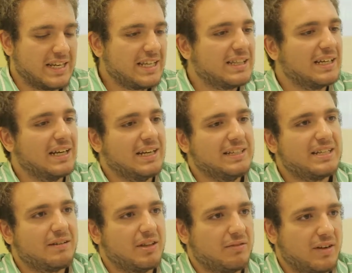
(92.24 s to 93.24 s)
Nightingale,
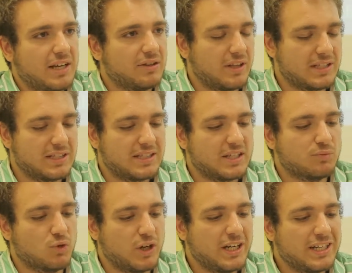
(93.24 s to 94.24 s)
Elizabeth Fry, todas estas
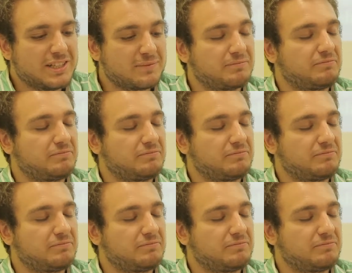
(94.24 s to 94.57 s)
mujeres